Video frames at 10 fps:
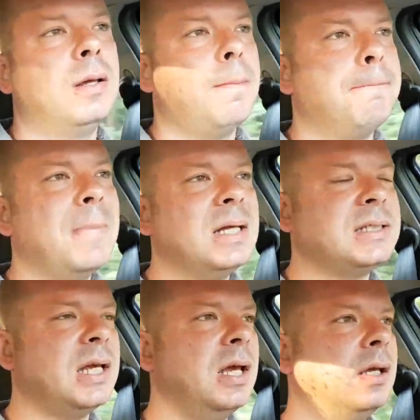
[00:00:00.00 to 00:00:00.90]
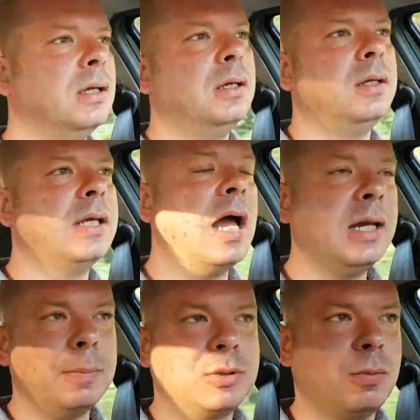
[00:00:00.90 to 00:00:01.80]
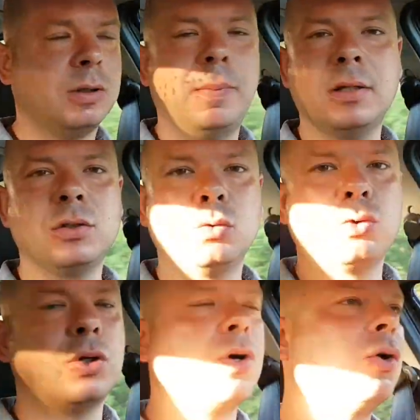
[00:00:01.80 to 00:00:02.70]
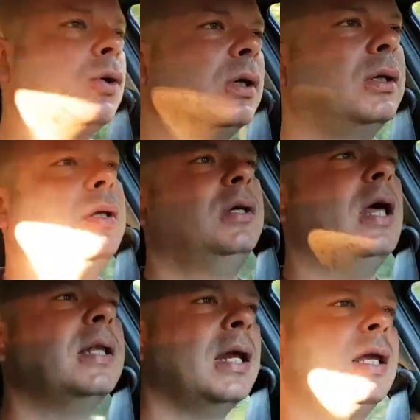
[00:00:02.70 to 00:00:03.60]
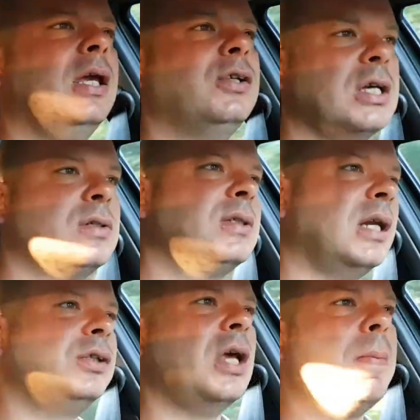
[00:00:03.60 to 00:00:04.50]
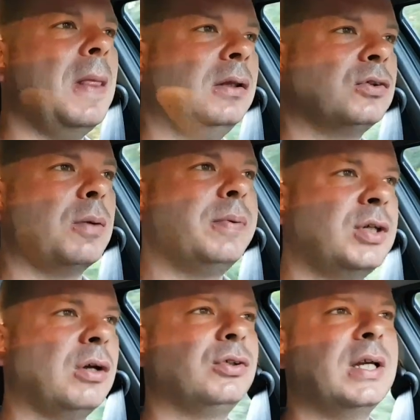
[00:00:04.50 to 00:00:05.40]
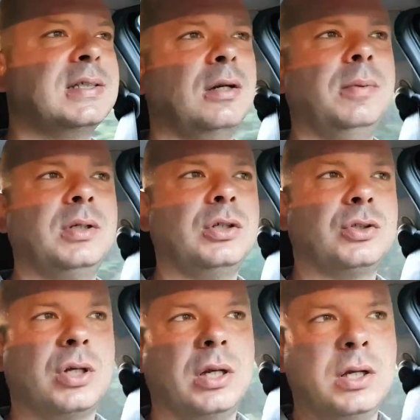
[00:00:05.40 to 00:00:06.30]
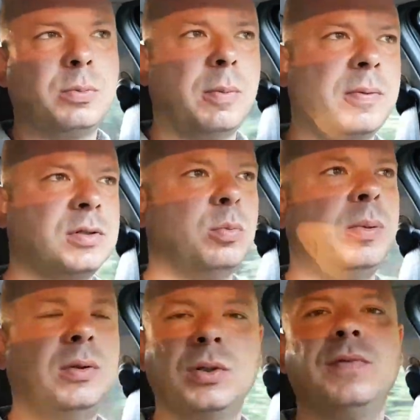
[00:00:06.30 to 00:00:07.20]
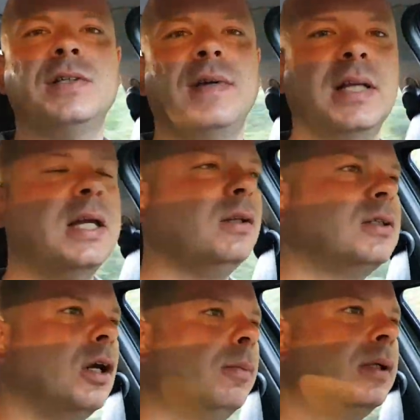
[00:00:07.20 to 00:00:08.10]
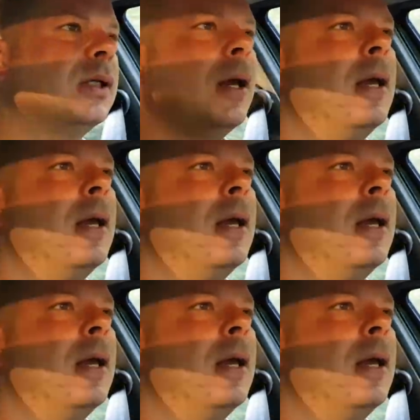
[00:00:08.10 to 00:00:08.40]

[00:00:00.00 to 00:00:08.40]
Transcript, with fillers: masę ja na przykład bardzo dużo y, energii i czasu straciłem na to, żeby czegoś nie zrobić, niż, niż po prostu podjąć wyzwanie i to zrobić.